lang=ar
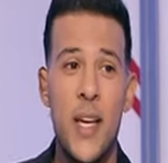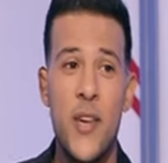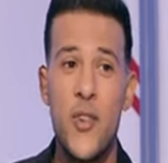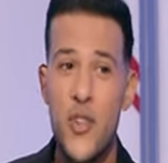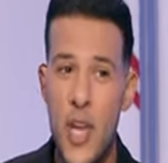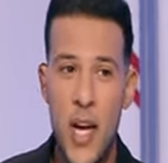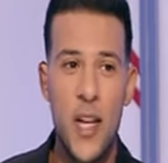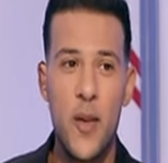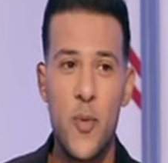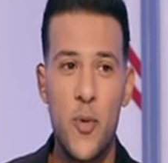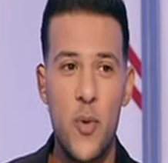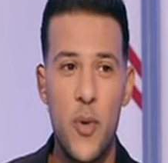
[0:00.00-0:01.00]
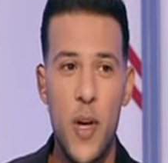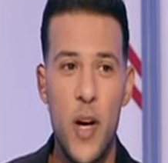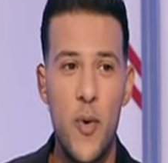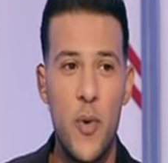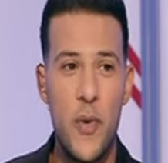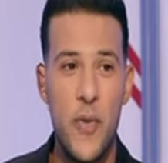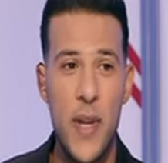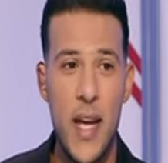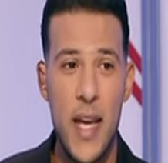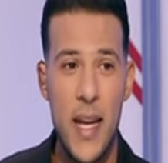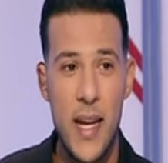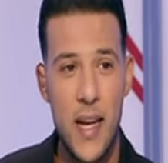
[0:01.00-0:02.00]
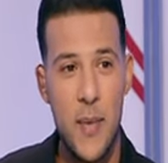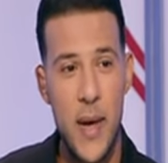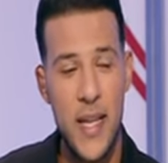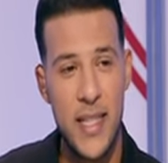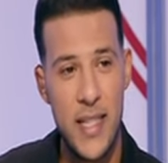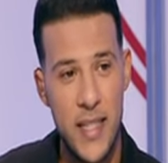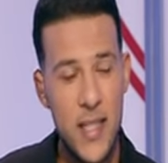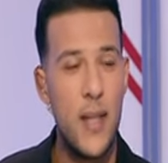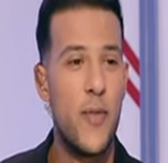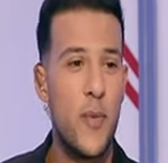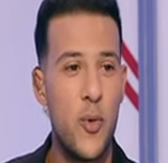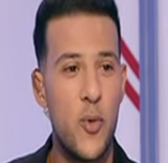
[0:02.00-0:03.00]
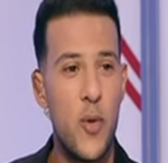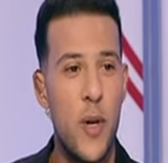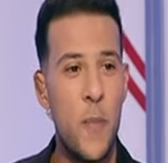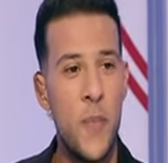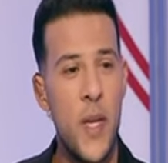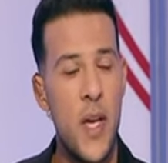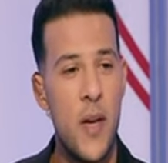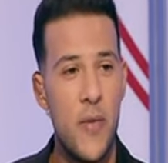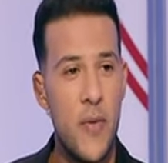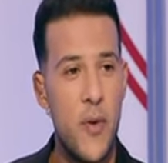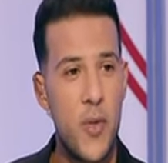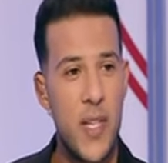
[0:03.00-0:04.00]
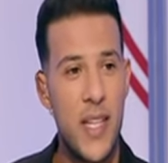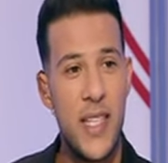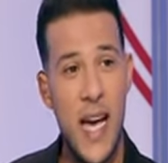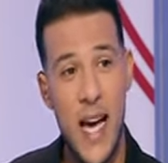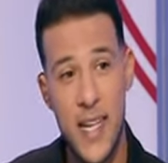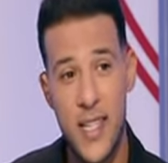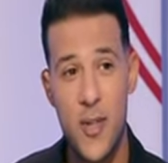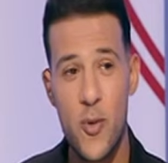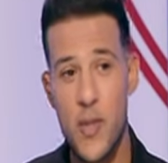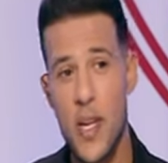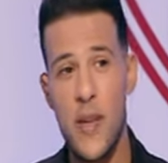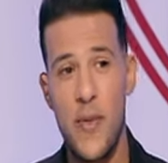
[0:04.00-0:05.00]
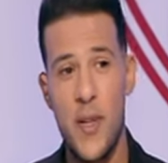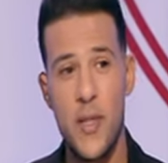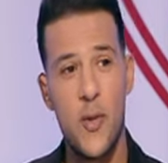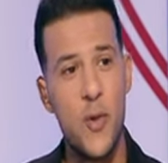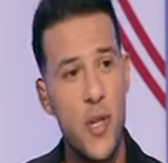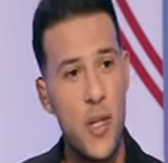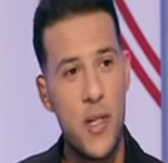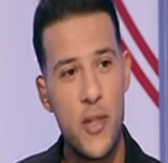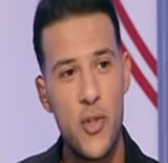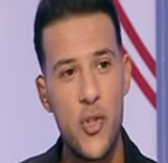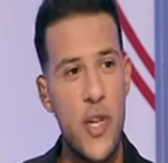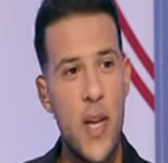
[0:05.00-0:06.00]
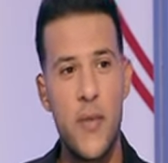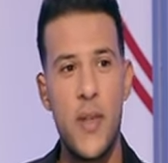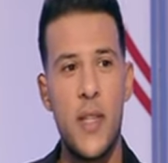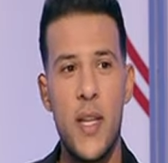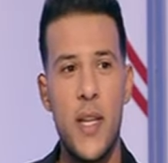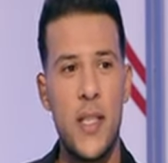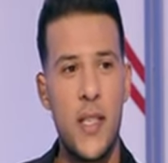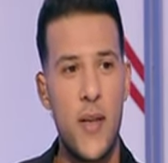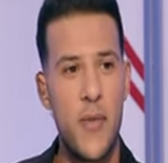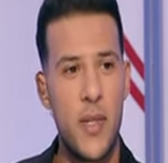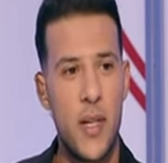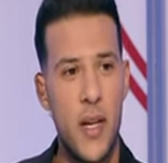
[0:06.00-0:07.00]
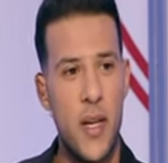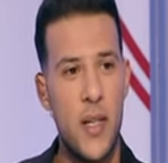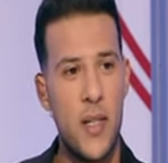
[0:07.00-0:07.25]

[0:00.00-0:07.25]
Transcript: شكل البطوله والفرق اللي بقت جديده في البطوله في النسخه دي عكس النسخه اللي فاتت قول لي شايف الدنيا ازاي الفتره الجايه